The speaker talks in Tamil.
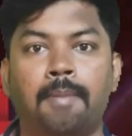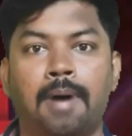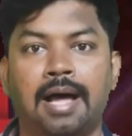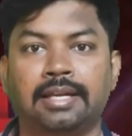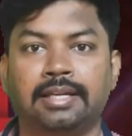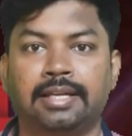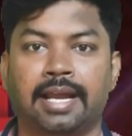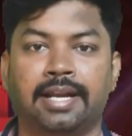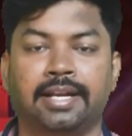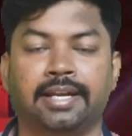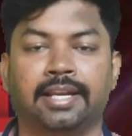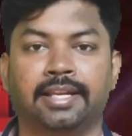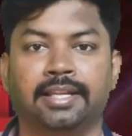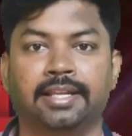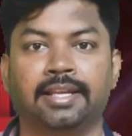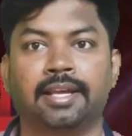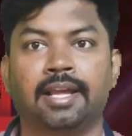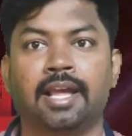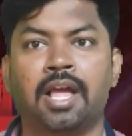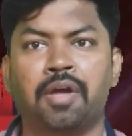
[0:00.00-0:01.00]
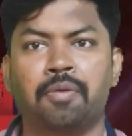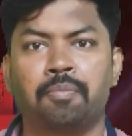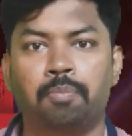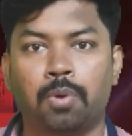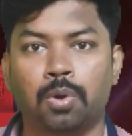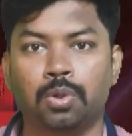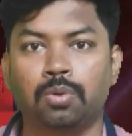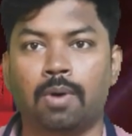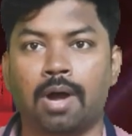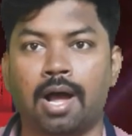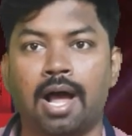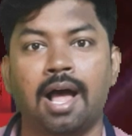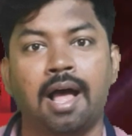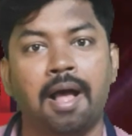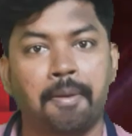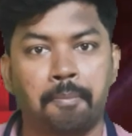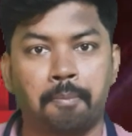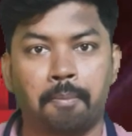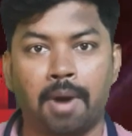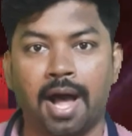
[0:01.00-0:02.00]
மார்க் ஆண்டனி பொதுவாக
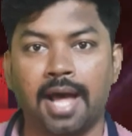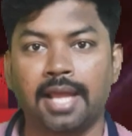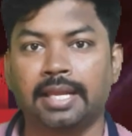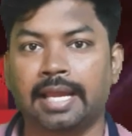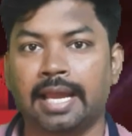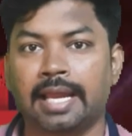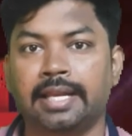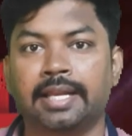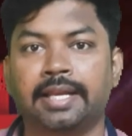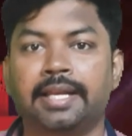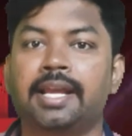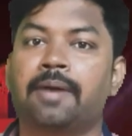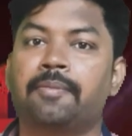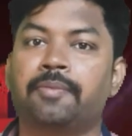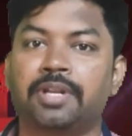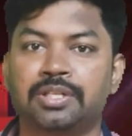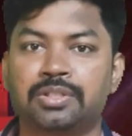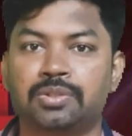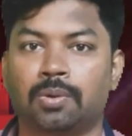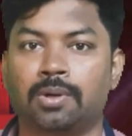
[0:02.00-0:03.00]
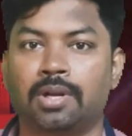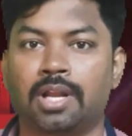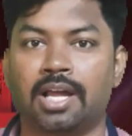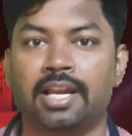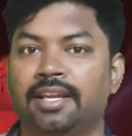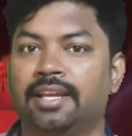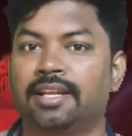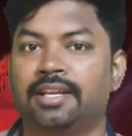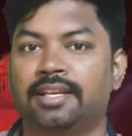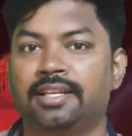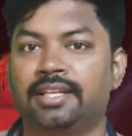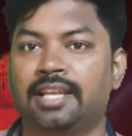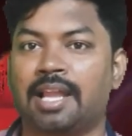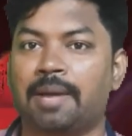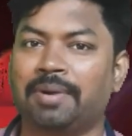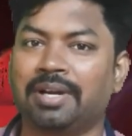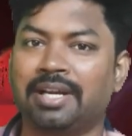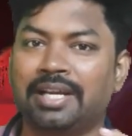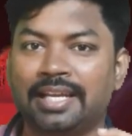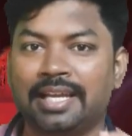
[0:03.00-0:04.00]
மார்க் ஆண்டனி அப்படின்னு சொன்னார்
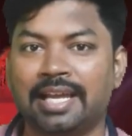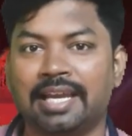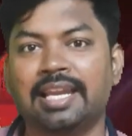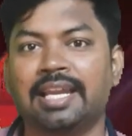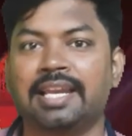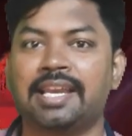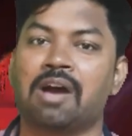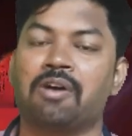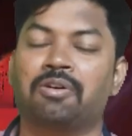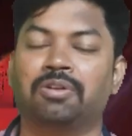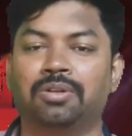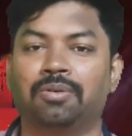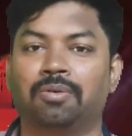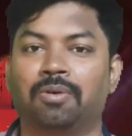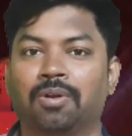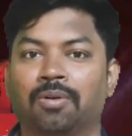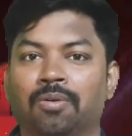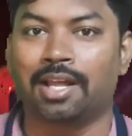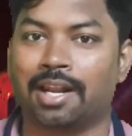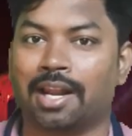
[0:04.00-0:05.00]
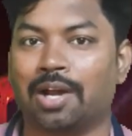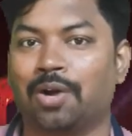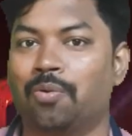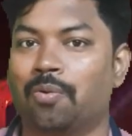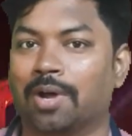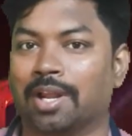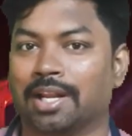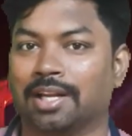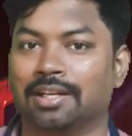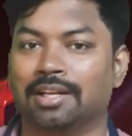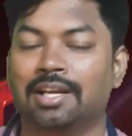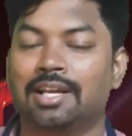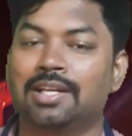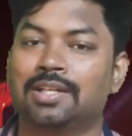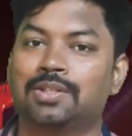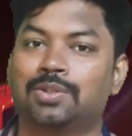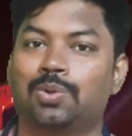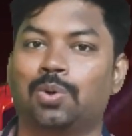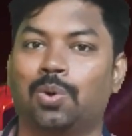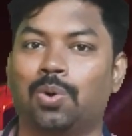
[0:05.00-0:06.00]
நமக்கு என்ன ஞாபகத்துக்கு வரும் ரகுவரன்
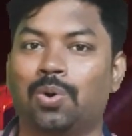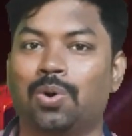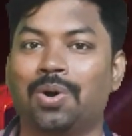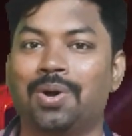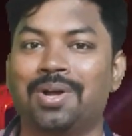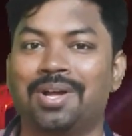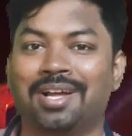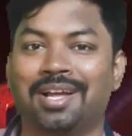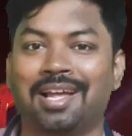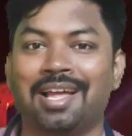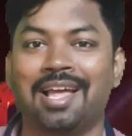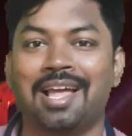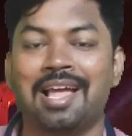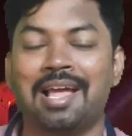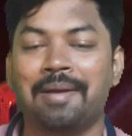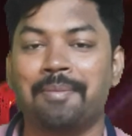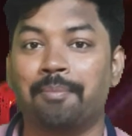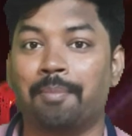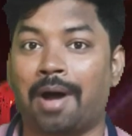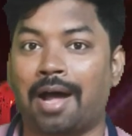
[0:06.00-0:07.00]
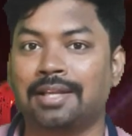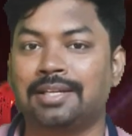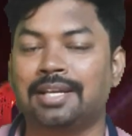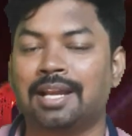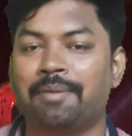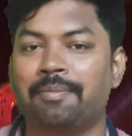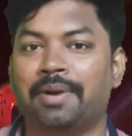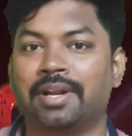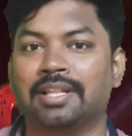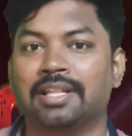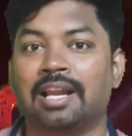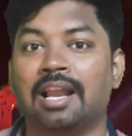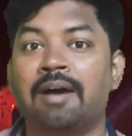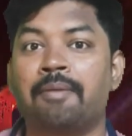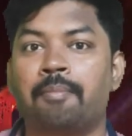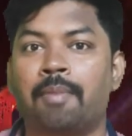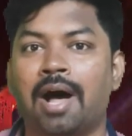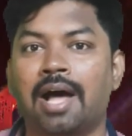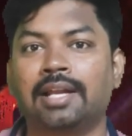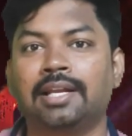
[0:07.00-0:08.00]
ஸோ பாஷா படத்தில்
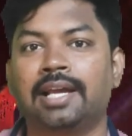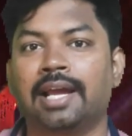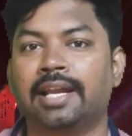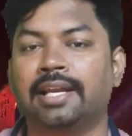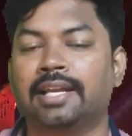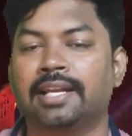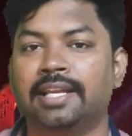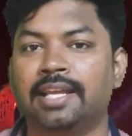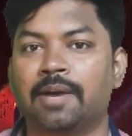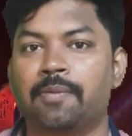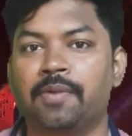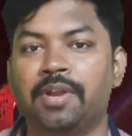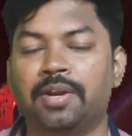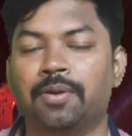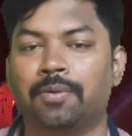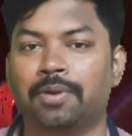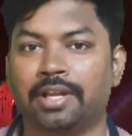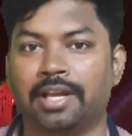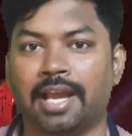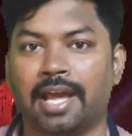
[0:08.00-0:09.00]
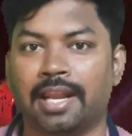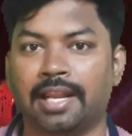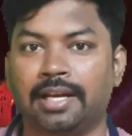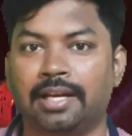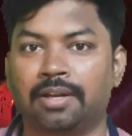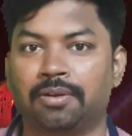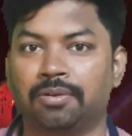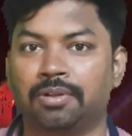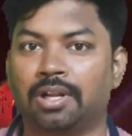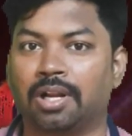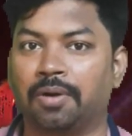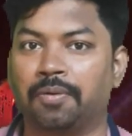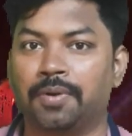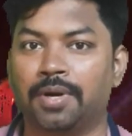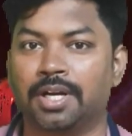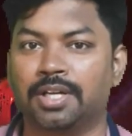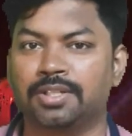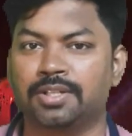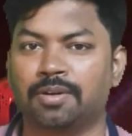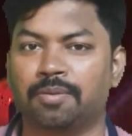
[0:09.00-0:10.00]
மார்க் ஆண்டனி அப்படின்னு ஒரு கேரக்டர் வந்து
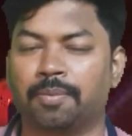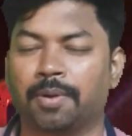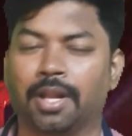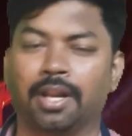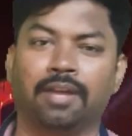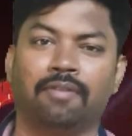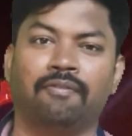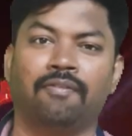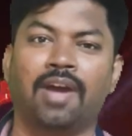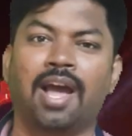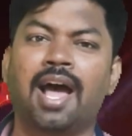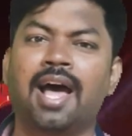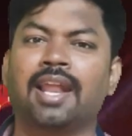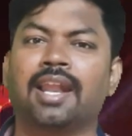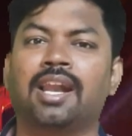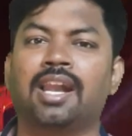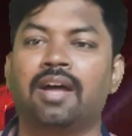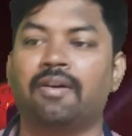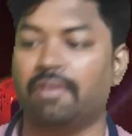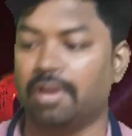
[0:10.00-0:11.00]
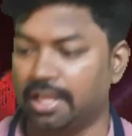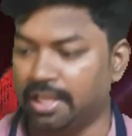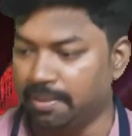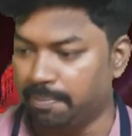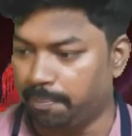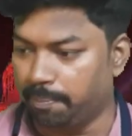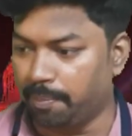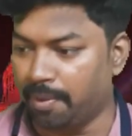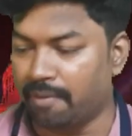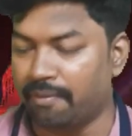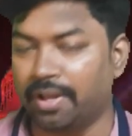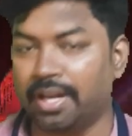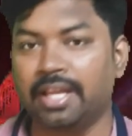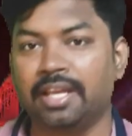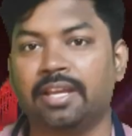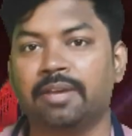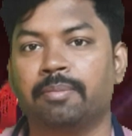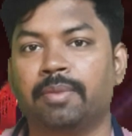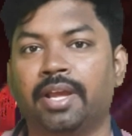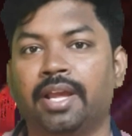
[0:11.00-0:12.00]
ரகு நடிச்சிருப்பார் வேறு லெவலில் இப்போ
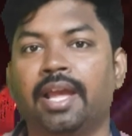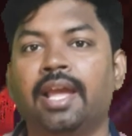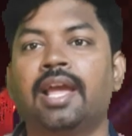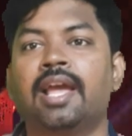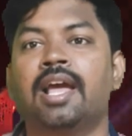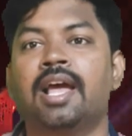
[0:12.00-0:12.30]
வரைக்குமே